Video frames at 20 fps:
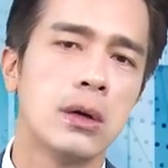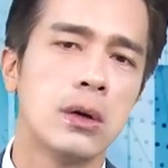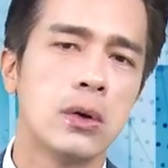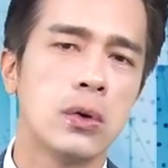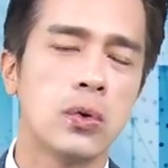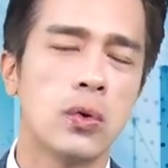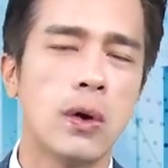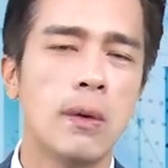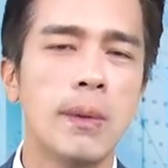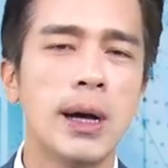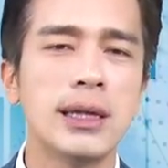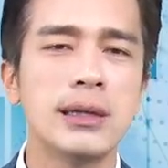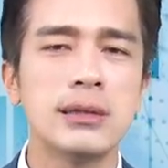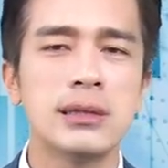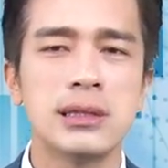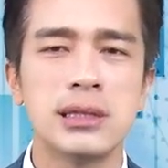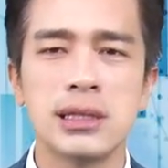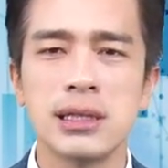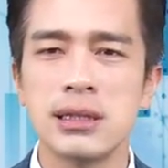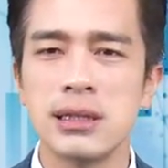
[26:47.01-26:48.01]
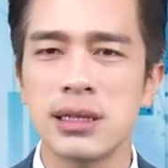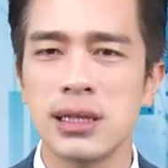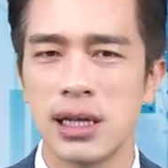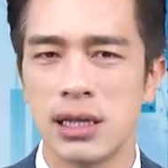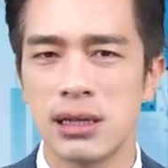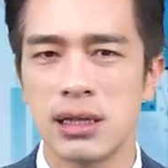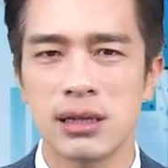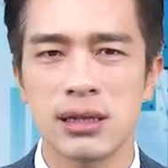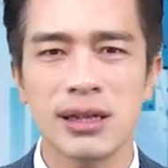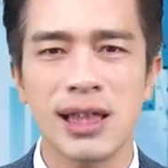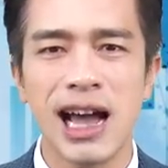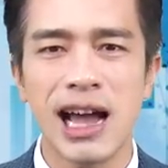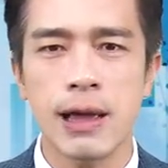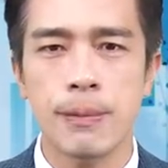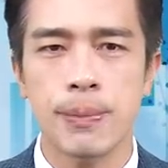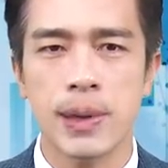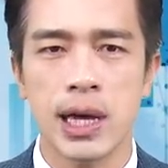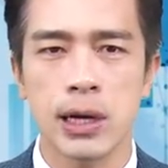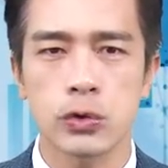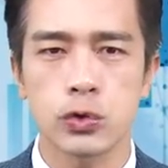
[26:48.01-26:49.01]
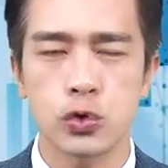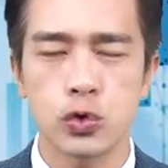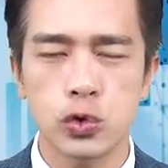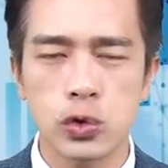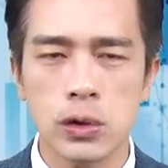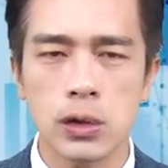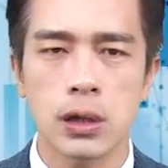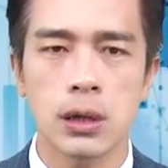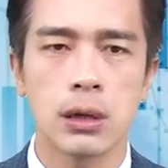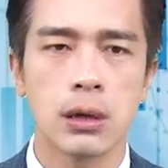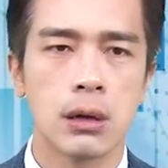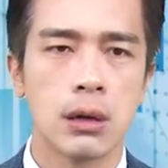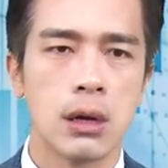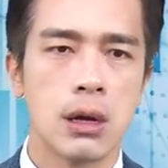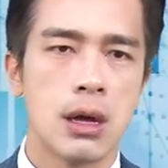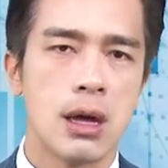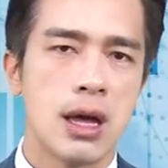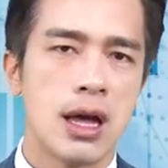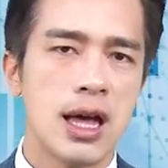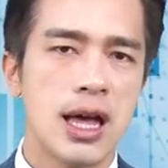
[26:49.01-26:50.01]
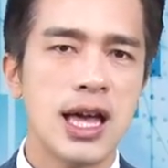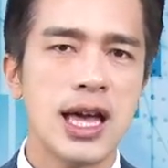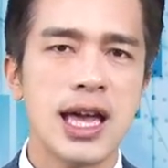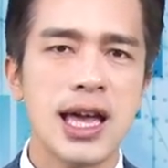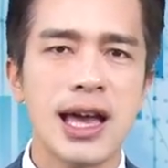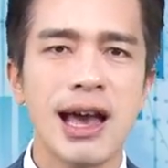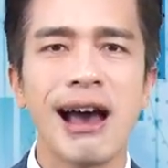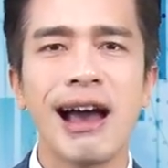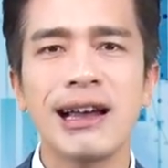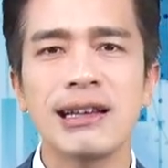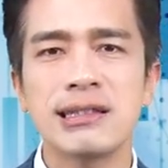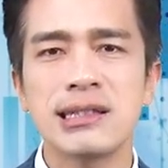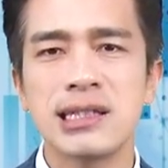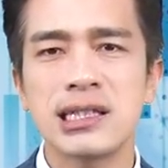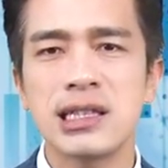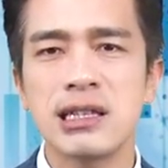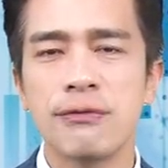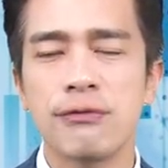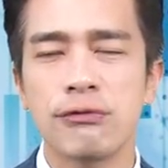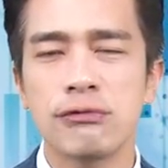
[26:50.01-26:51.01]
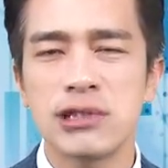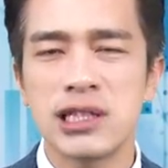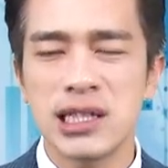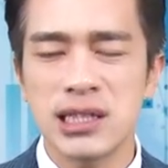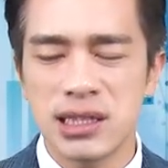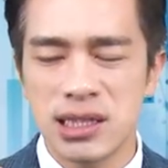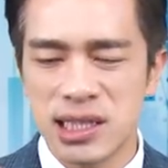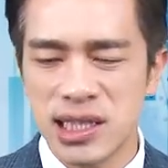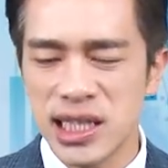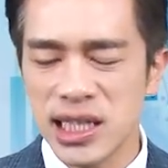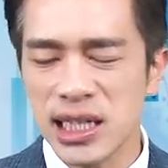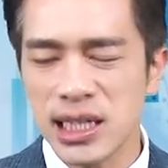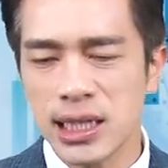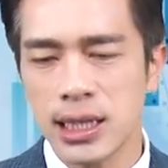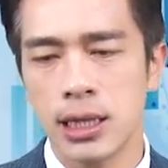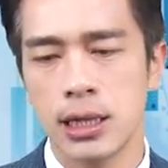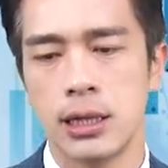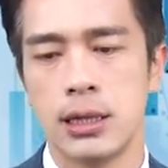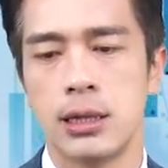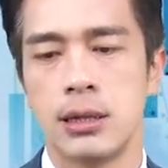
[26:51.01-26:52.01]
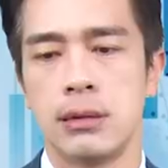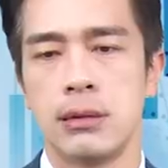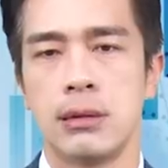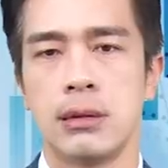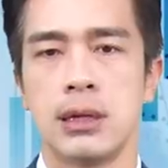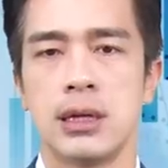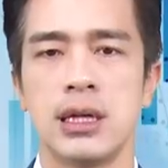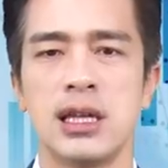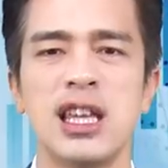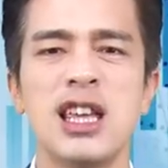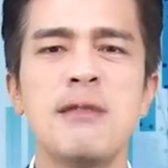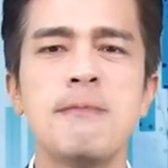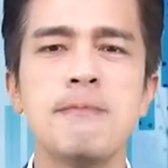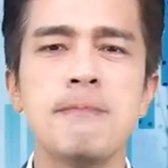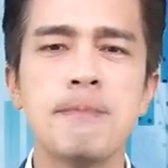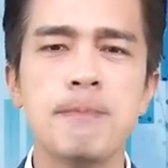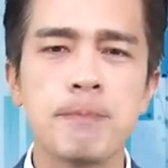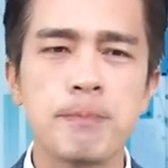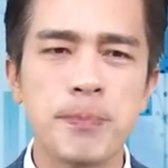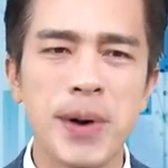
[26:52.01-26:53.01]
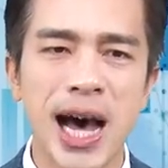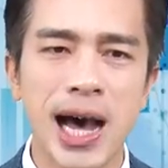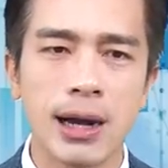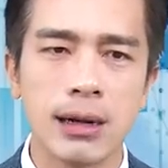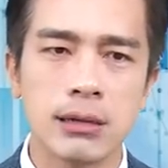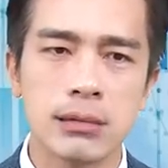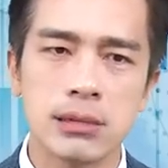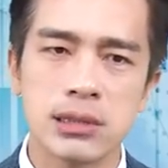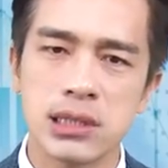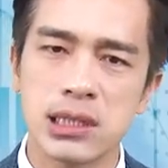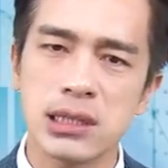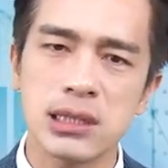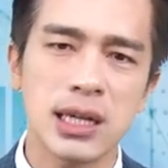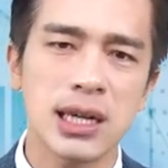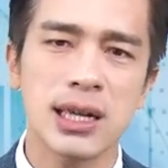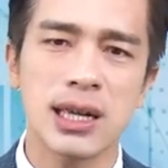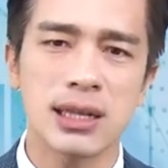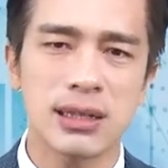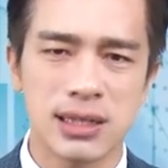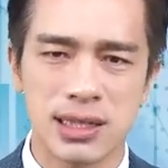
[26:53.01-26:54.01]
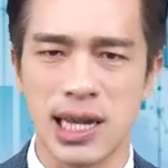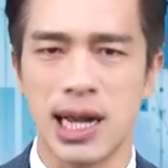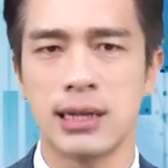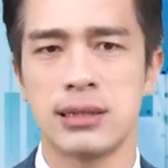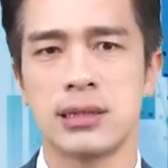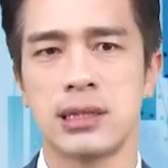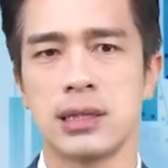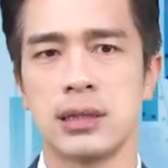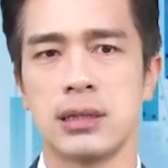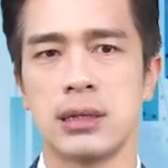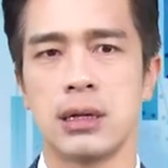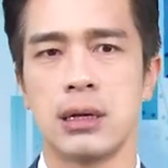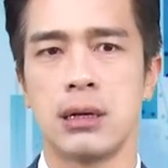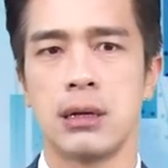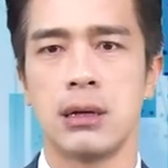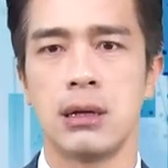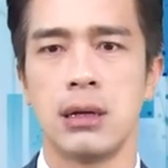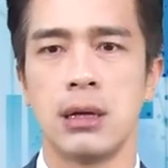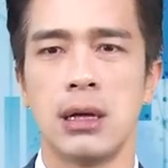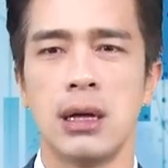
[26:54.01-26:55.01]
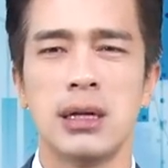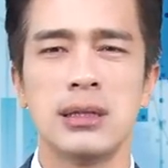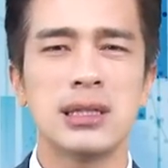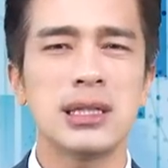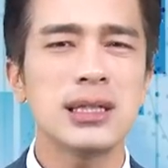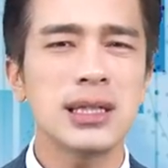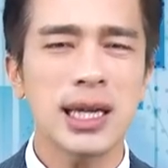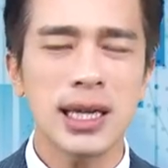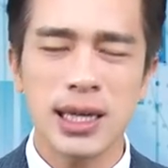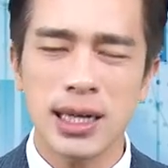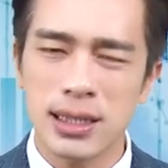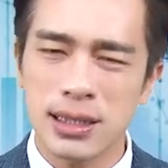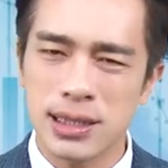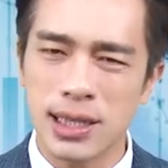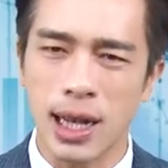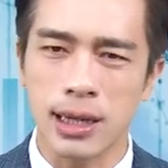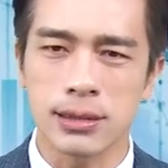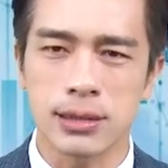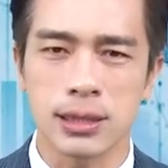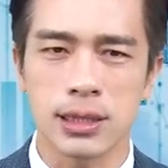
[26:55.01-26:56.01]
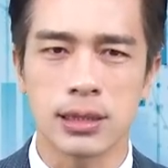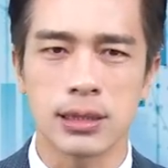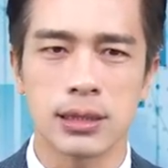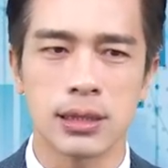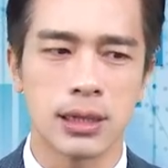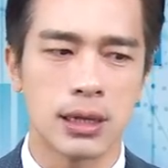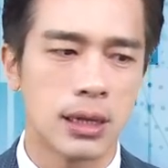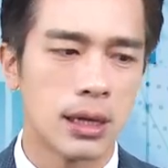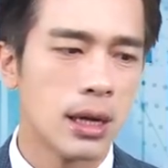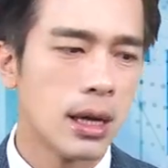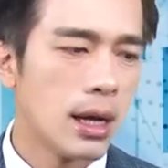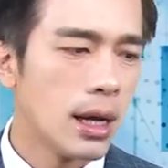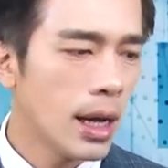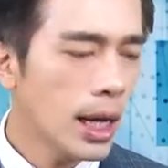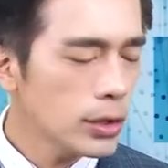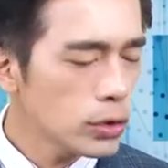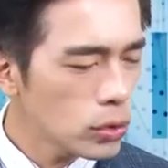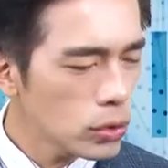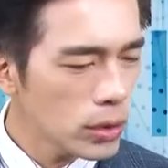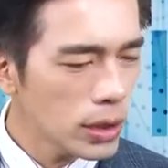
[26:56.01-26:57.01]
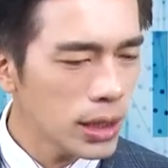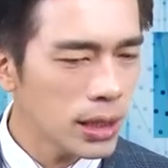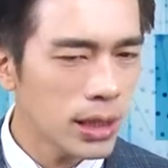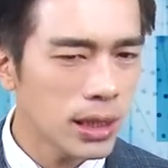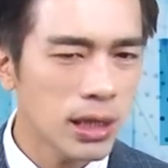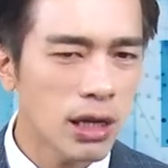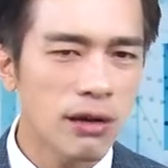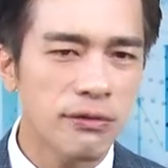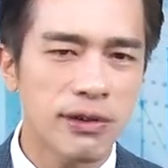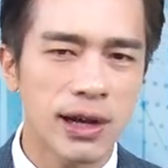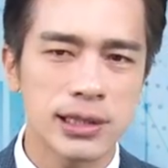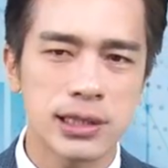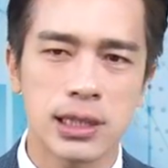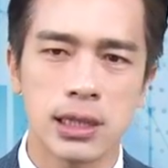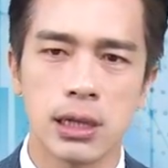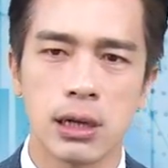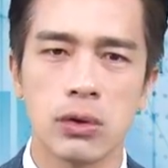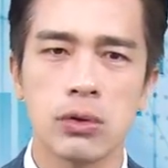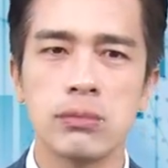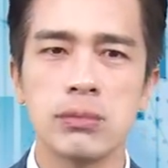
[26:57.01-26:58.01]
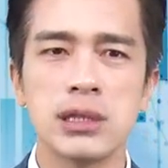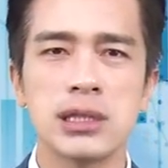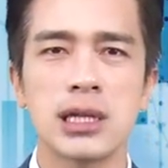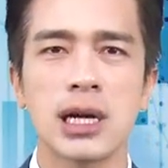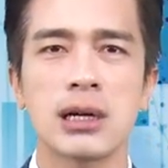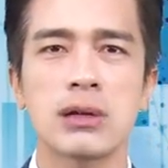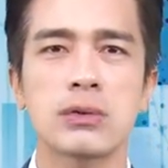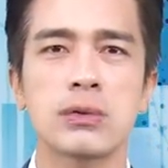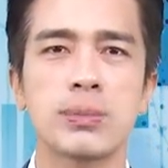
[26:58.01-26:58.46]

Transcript: 我们今年的代表作 AI 伺服器机壳，银邦今天也涨停了，今天也涨停了。所以呢，你会发现，我们讲股